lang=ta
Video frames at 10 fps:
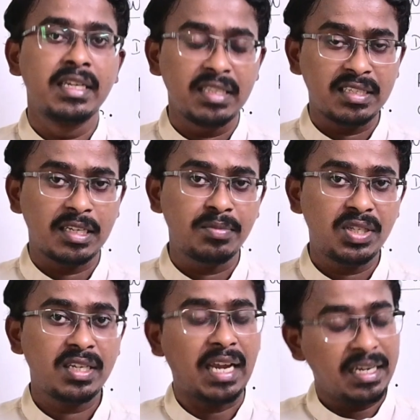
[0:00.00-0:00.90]
இந்த
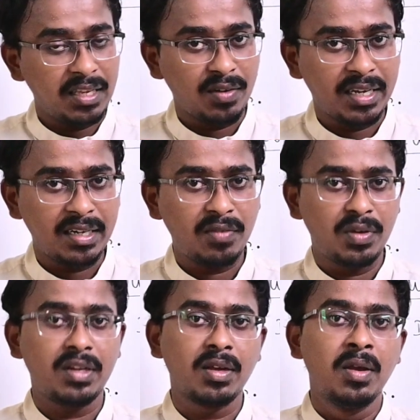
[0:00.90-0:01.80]
சப்ஜெக்ட் அண்ட் தே வில் கெட் அ
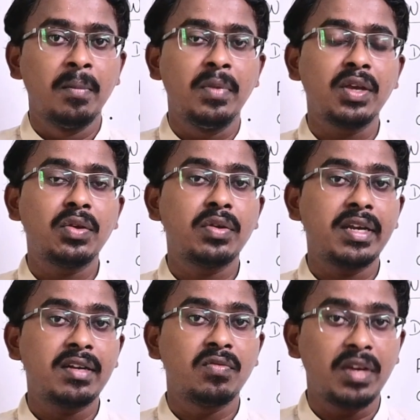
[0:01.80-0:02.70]
வெரி மேக் யூ
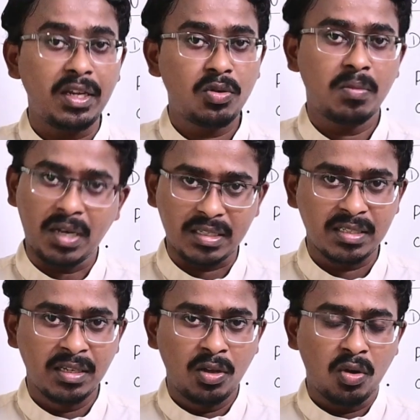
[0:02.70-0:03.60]
கெட் வெரி குட் மார்க்ஸ்